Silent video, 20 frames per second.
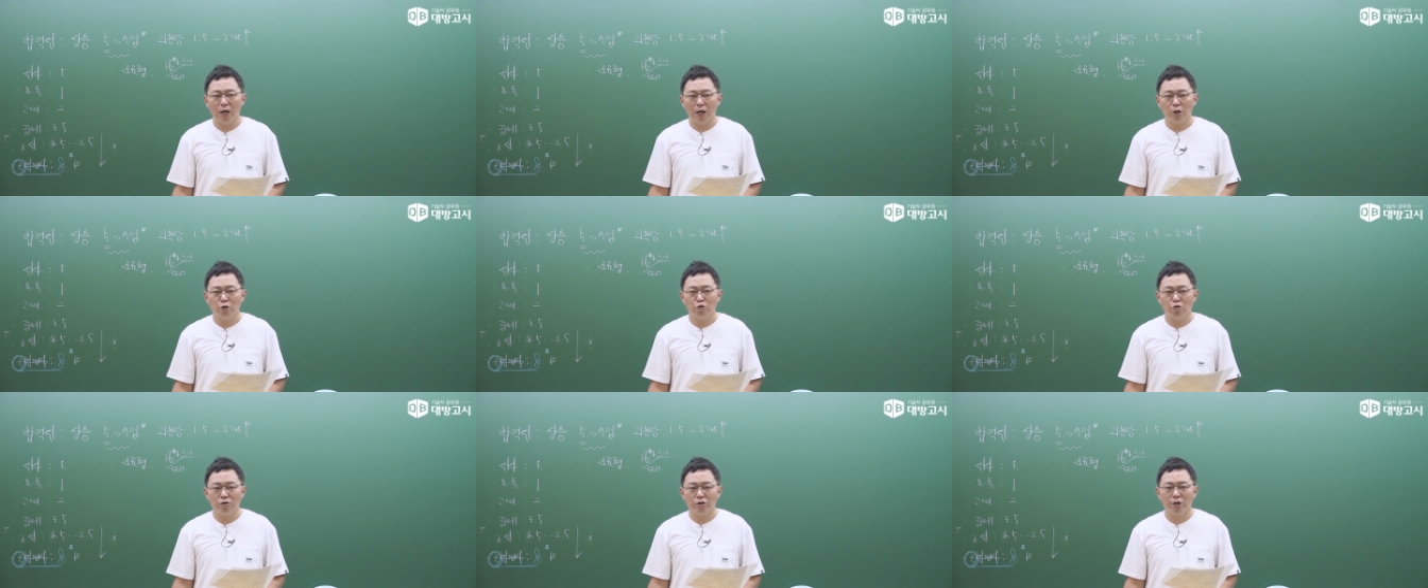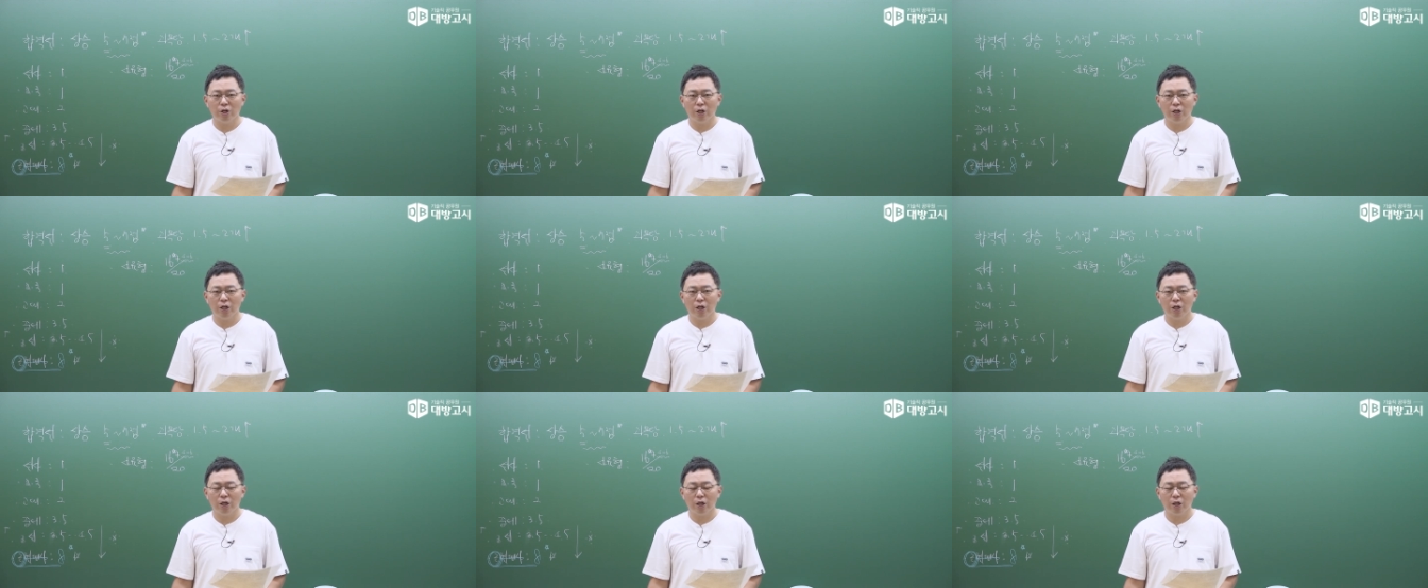아,
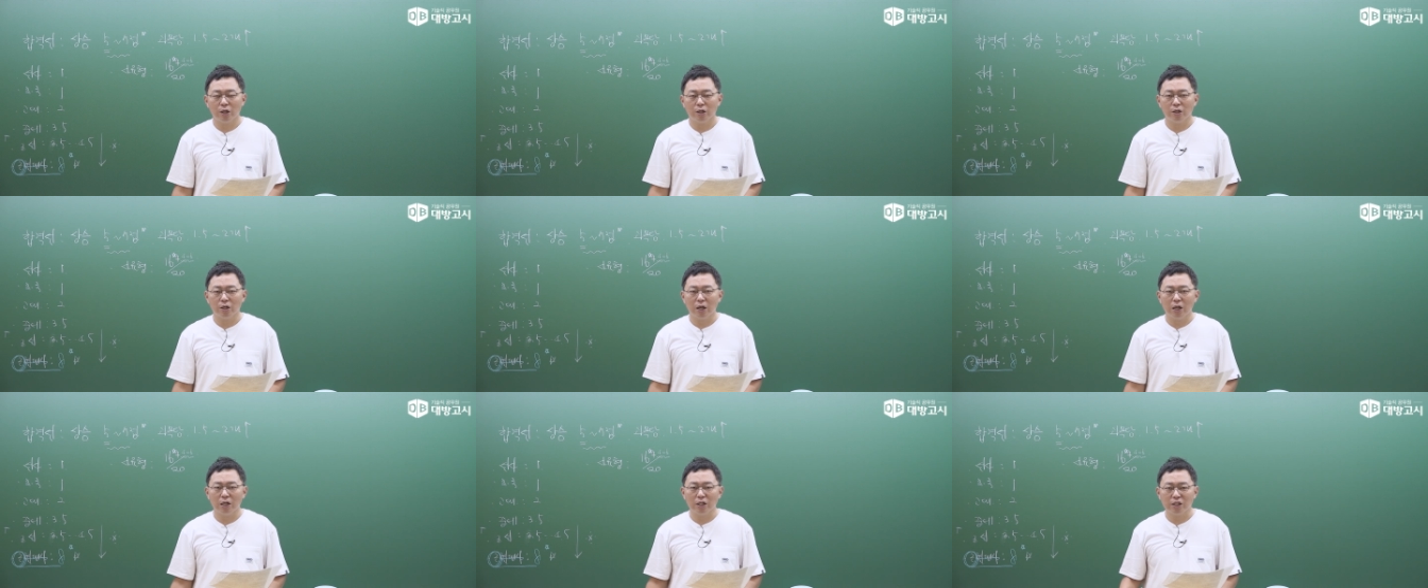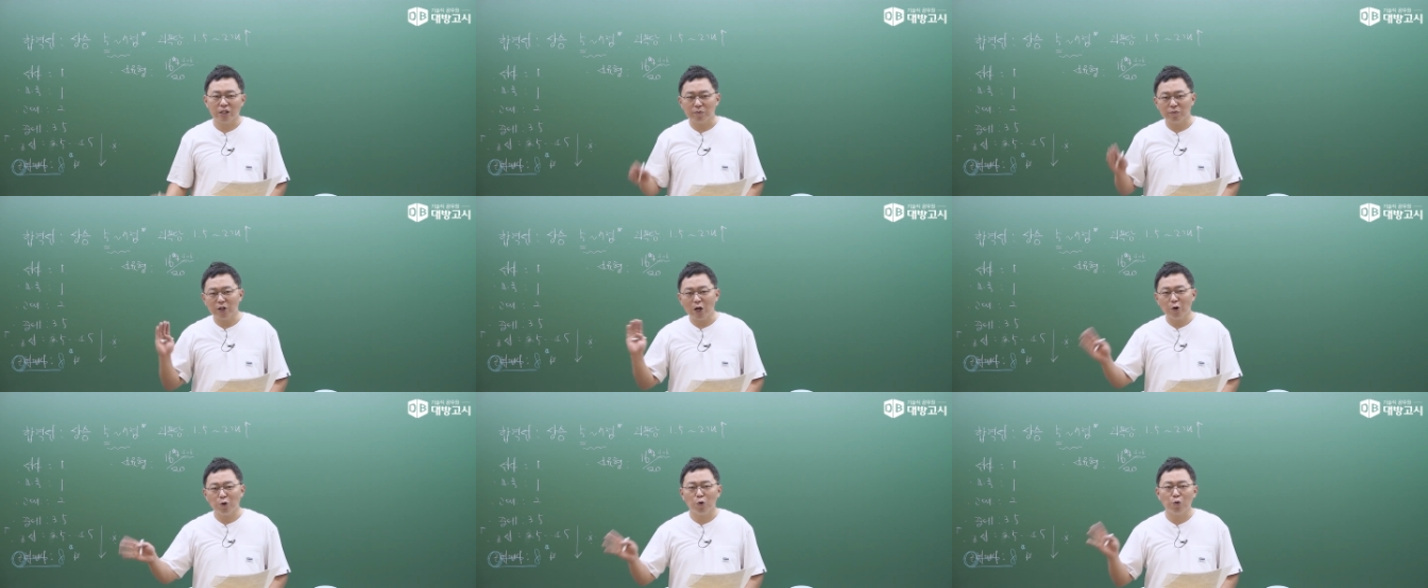출제가 지금
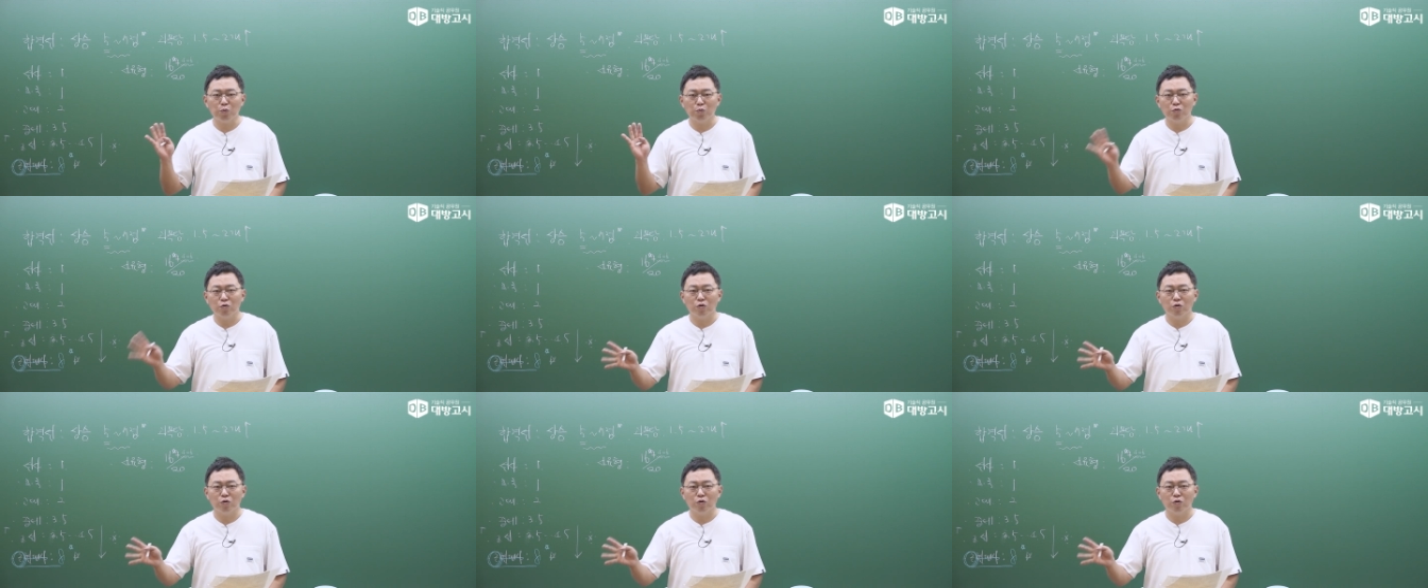사료